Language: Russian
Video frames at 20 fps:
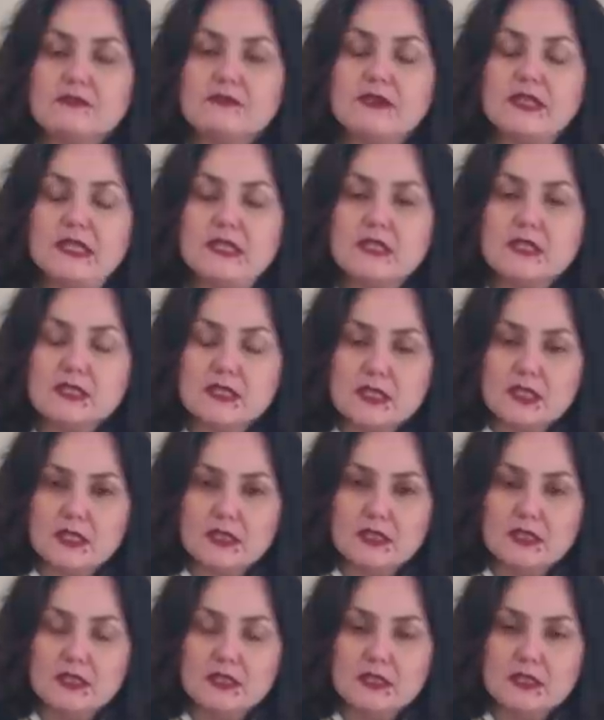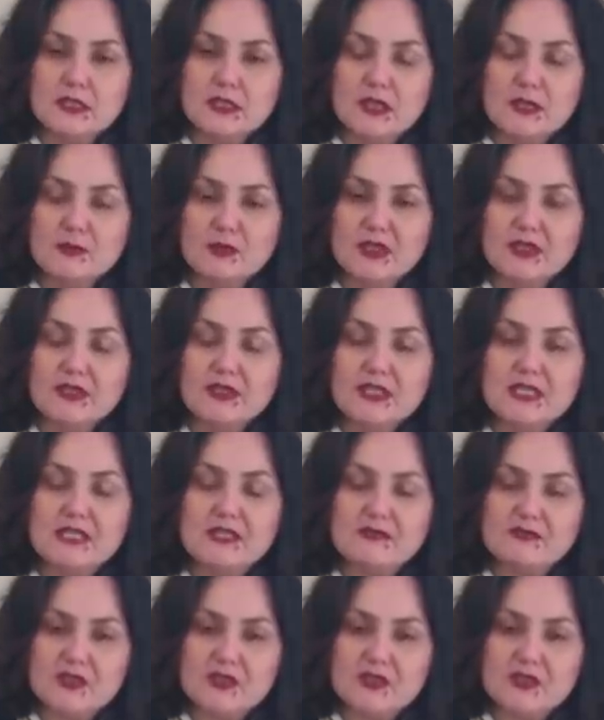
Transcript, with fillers: выйти из каких-то рамок, не из